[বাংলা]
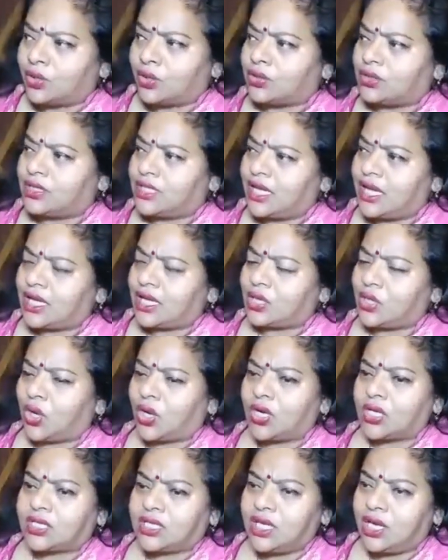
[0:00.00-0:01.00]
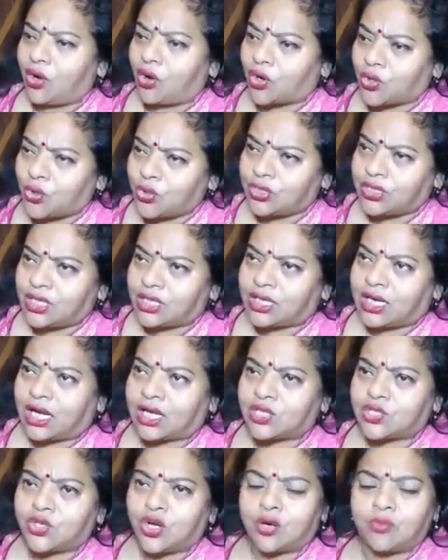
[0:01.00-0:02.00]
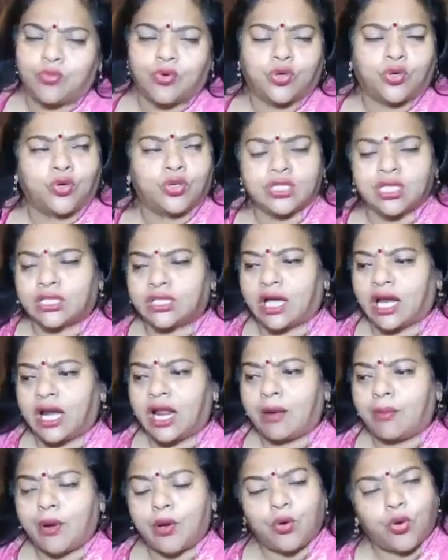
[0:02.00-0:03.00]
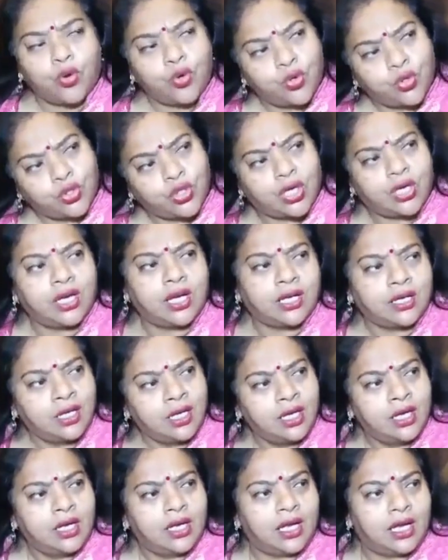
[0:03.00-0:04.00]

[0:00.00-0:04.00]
তো যে দলটি অনৈতিক কাজকর্ম করছে তারা আবার অন্য দলের